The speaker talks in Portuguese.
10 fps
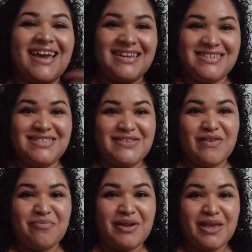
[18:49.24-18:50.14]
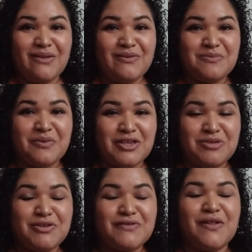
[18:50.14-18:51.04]
A gente se vê por aqui nos
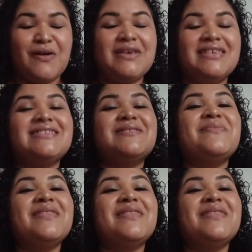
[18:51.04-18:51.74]
próximos vlogs.